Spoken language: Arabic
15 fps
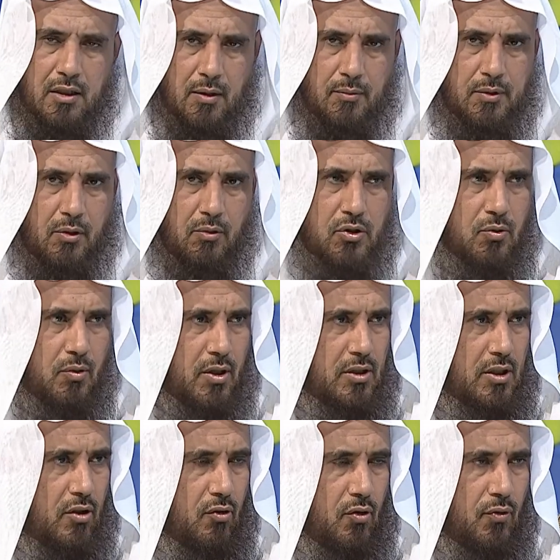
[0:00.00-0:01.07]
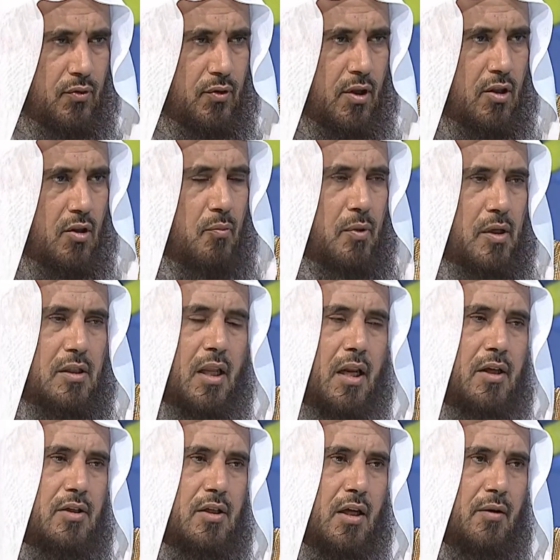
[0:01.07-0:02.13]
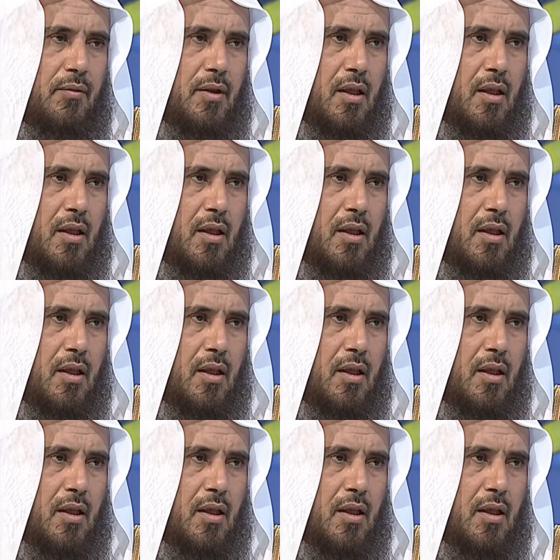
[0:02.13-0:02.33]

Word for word: يبدأ الوسواس يضعف ثم يتلاشى